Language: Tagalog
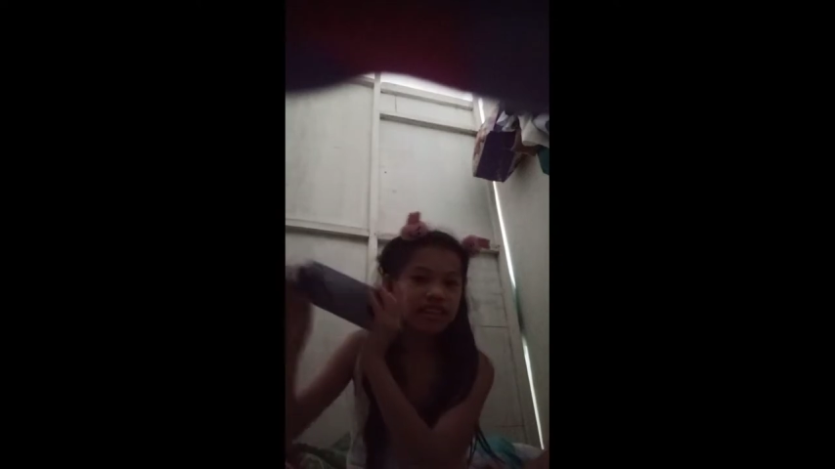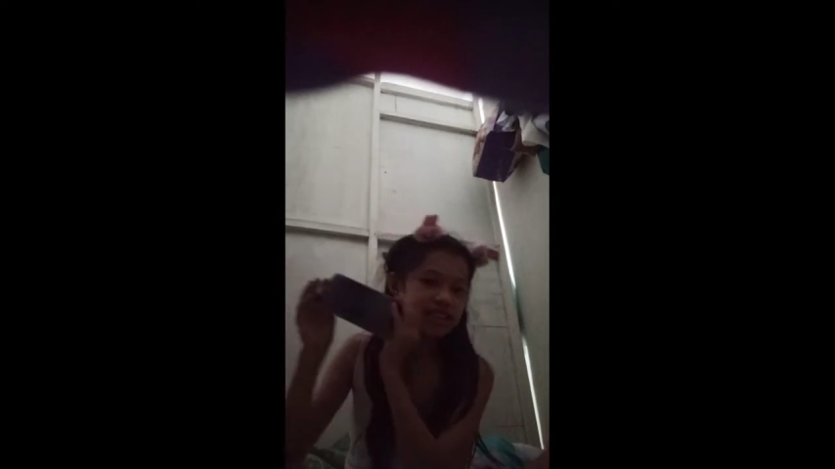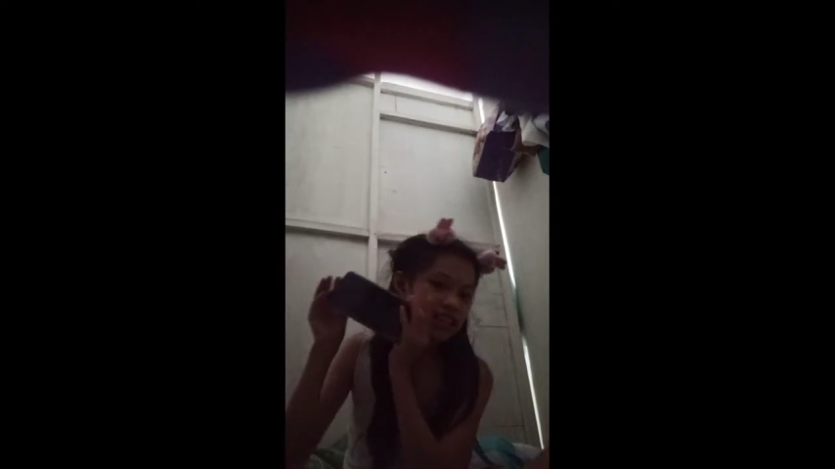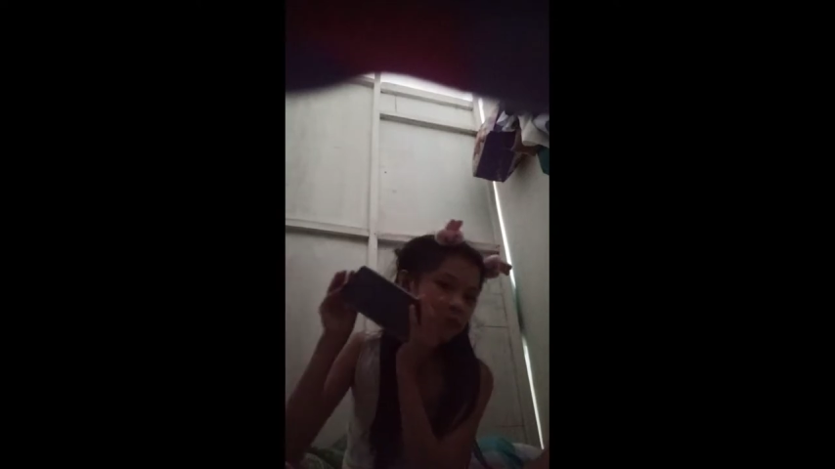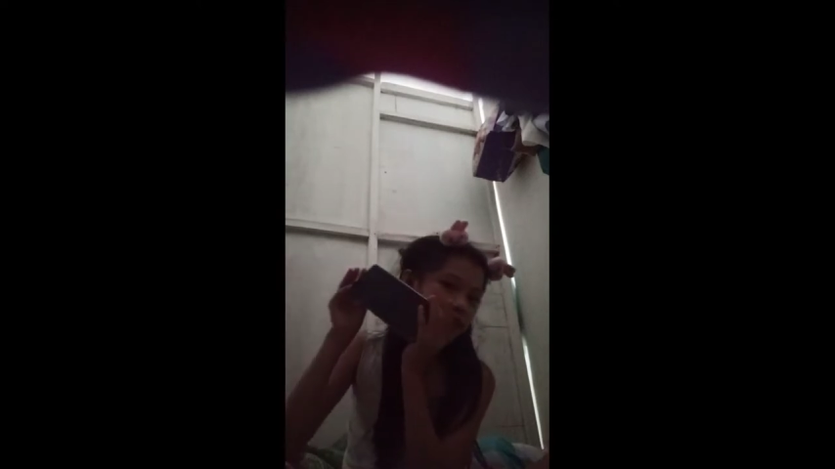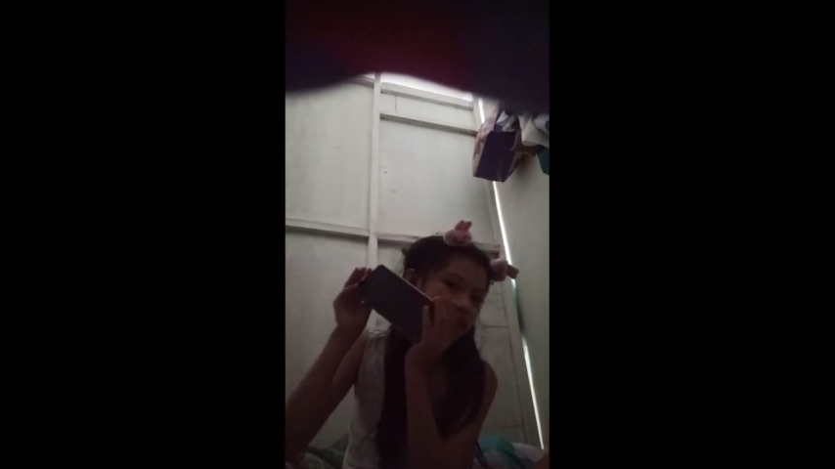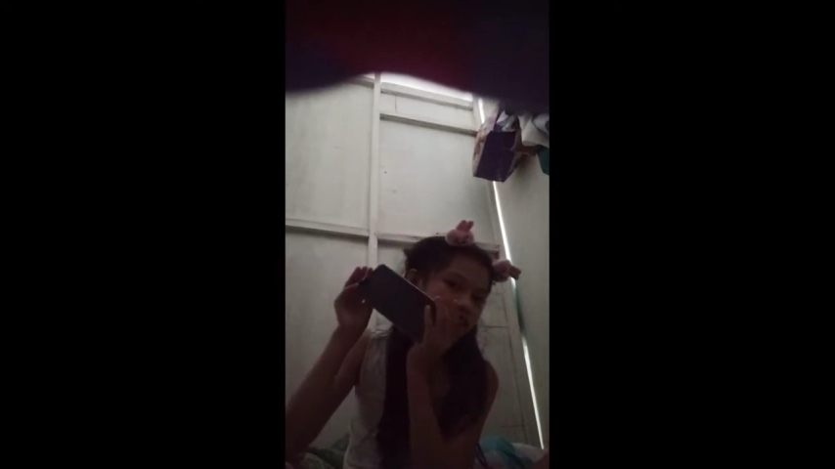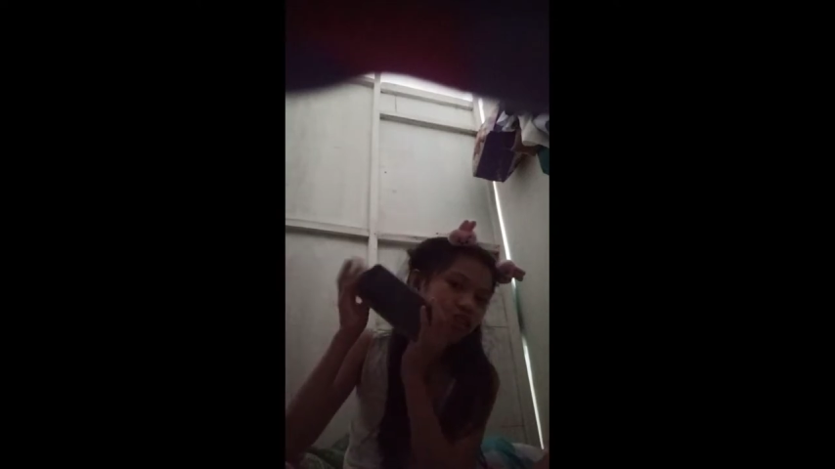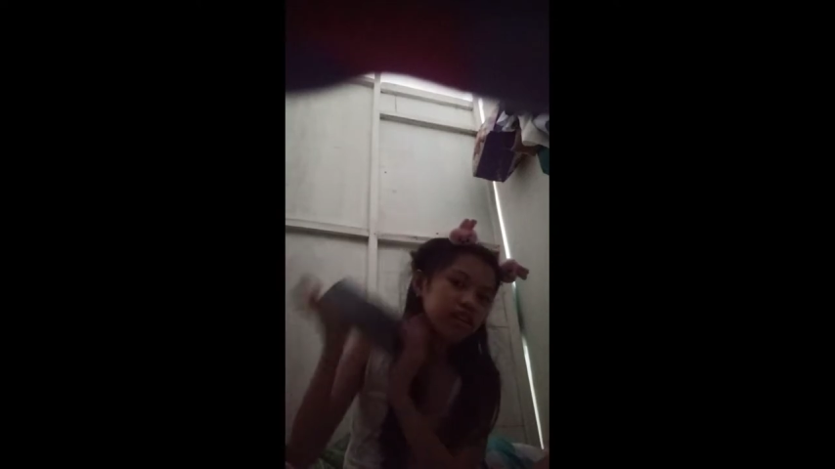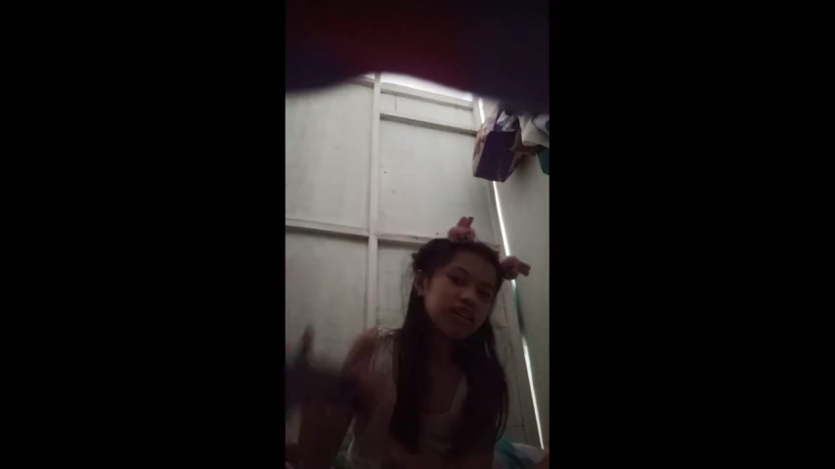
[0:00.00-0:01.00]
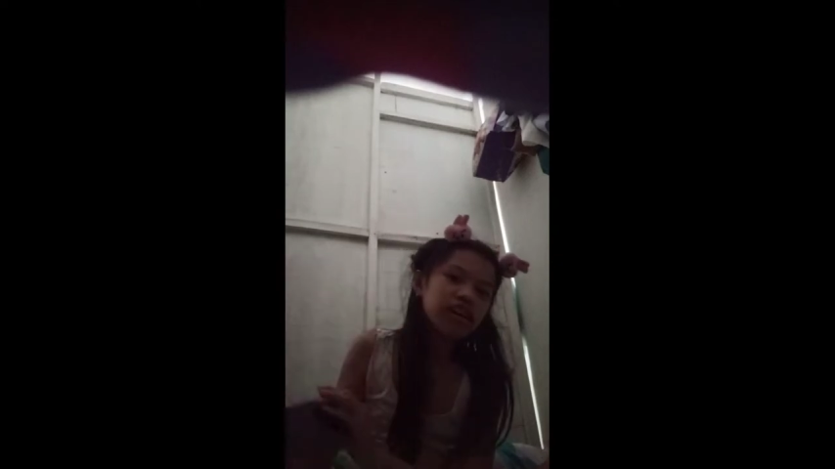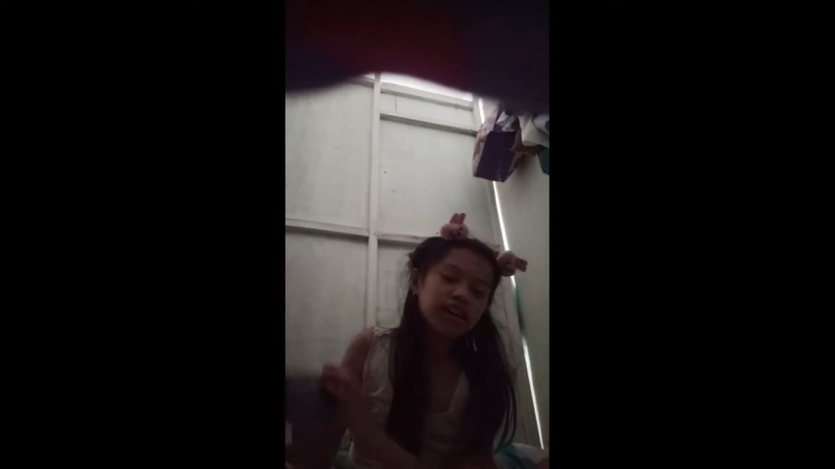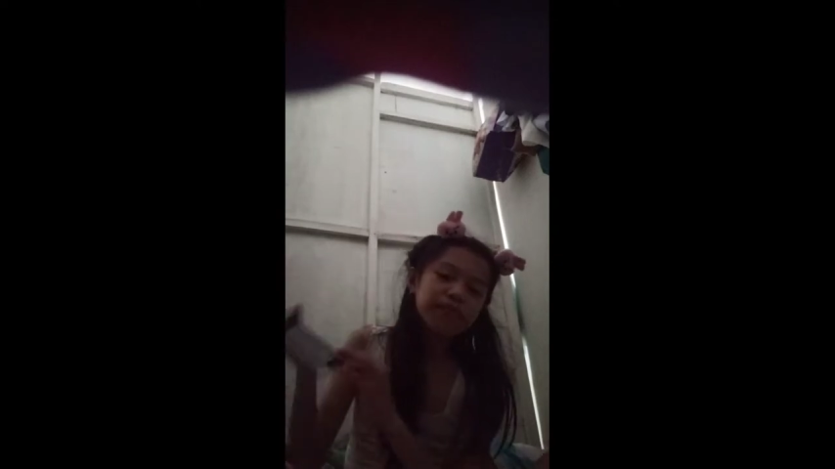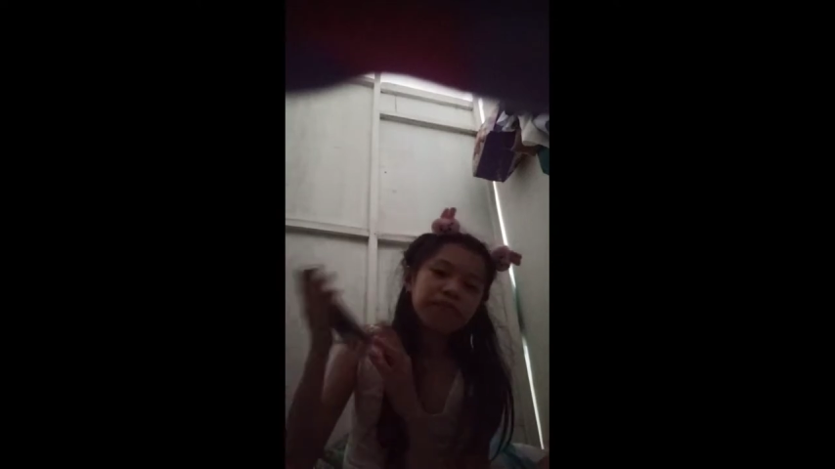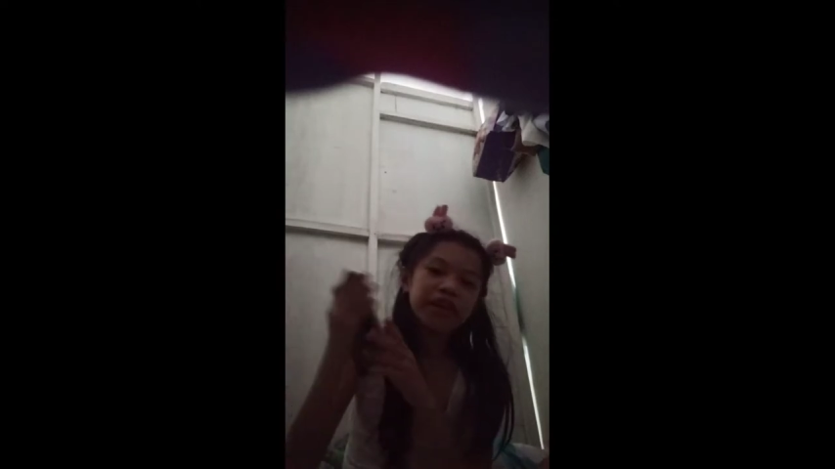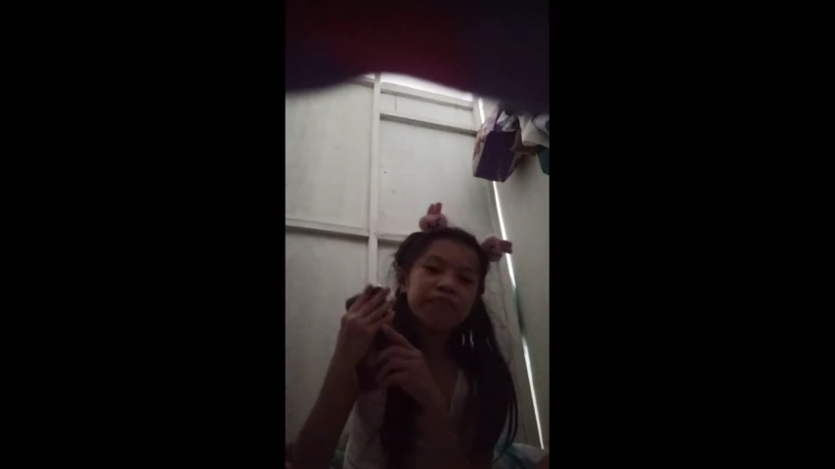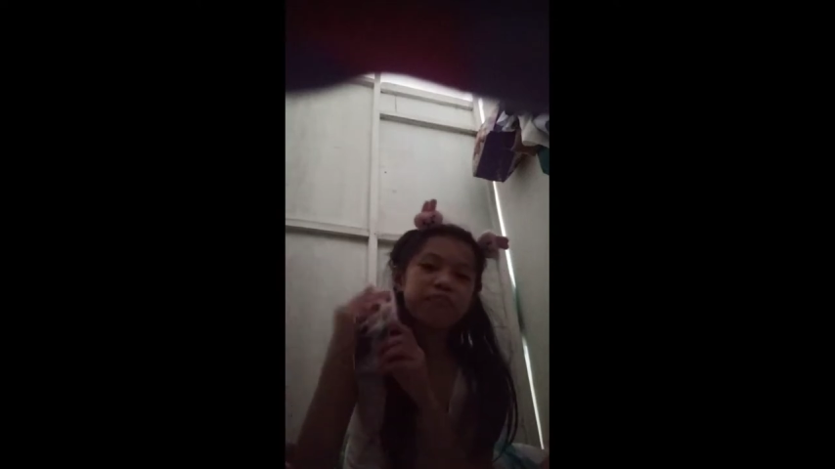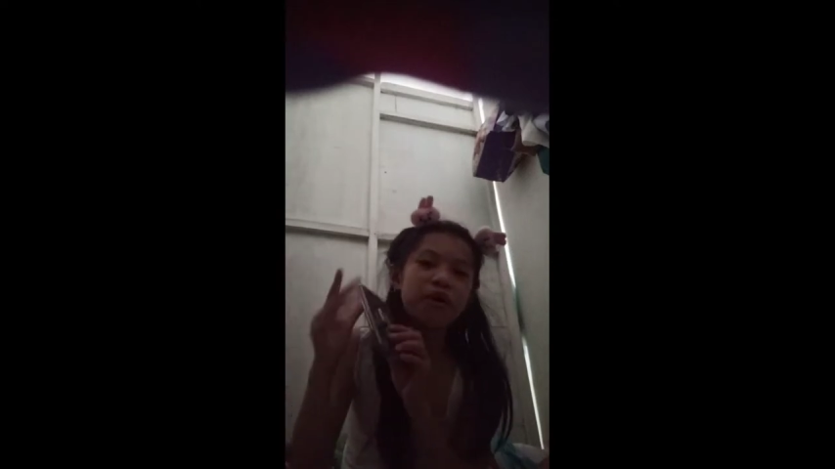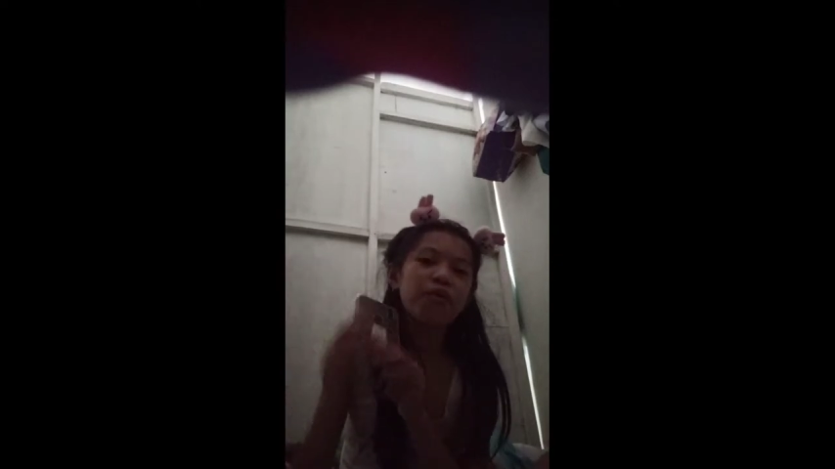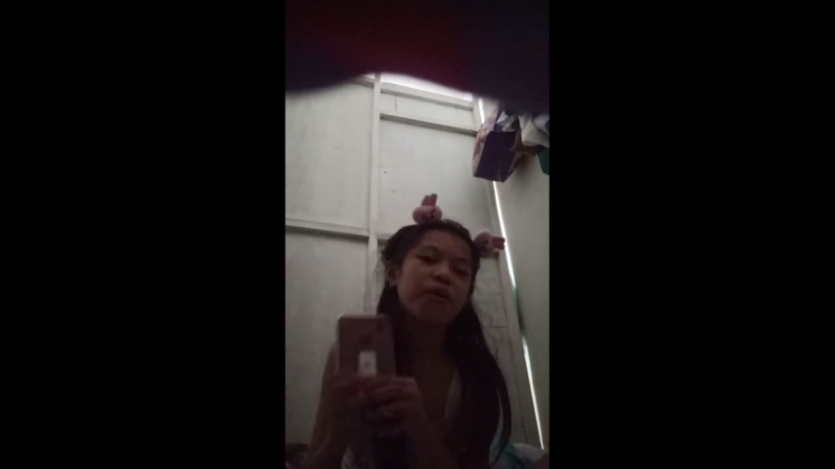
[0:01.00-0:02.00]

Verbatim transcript: Sipi ko. Vivo